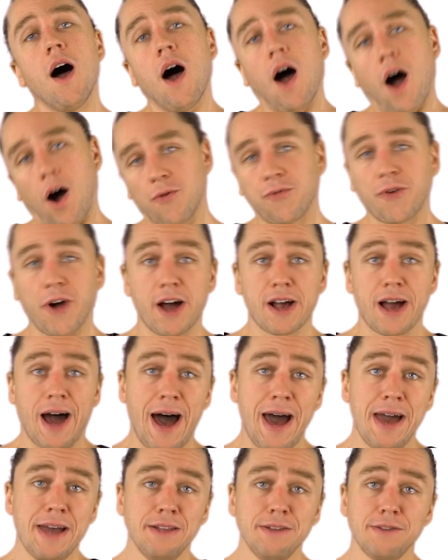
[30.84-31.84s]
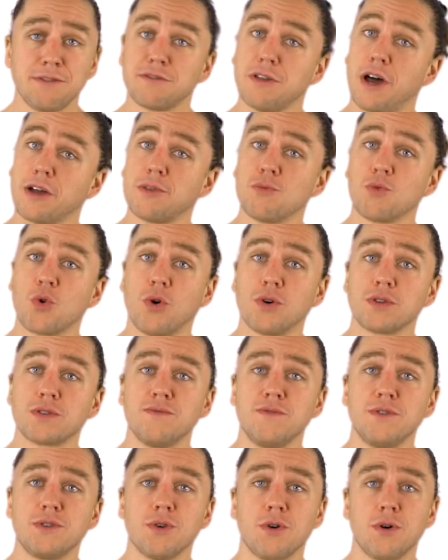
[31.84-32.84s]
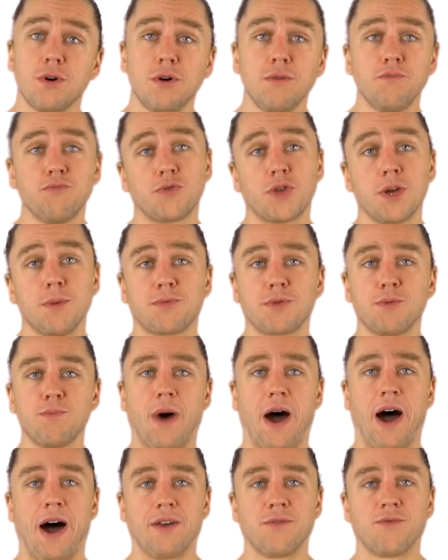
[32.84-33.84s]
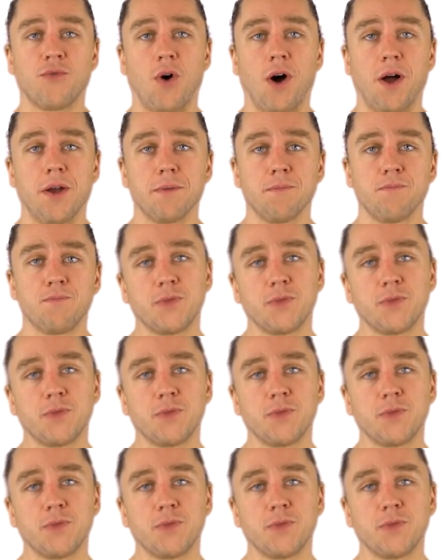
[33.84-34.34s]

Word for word: Auf Frage 1, nach dem großen Wieso, gibt es ein paar Antworten.